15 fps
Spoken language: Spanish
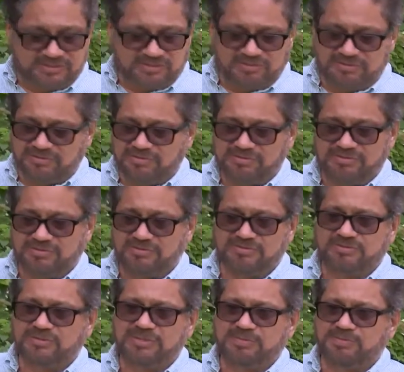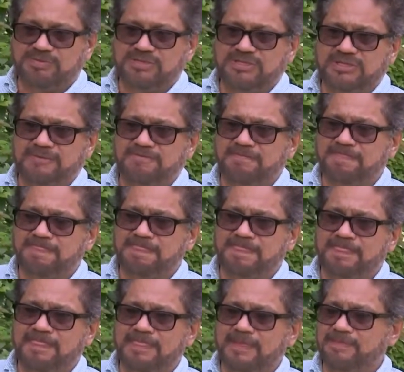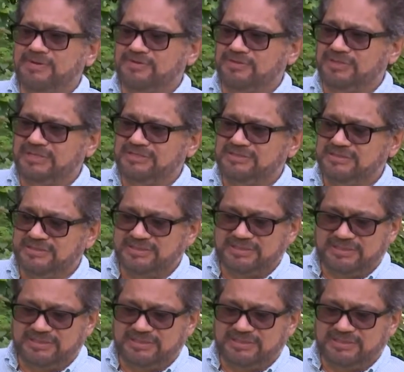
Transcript: sino otro tipo de, personas